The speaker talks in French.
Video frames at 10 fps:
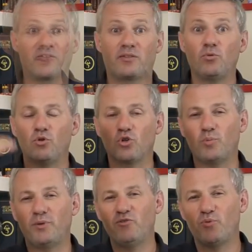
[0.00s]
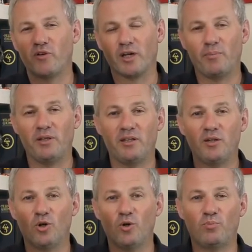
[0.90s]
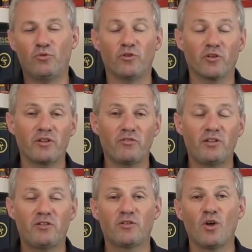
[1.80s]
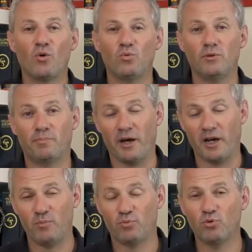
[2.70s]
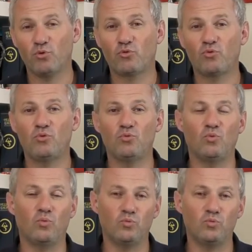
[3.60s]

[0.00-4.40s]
Ainsi, au nord du pays, vous pouvez répéter euh, plusieurs affixes Pareil pour le sud, ou,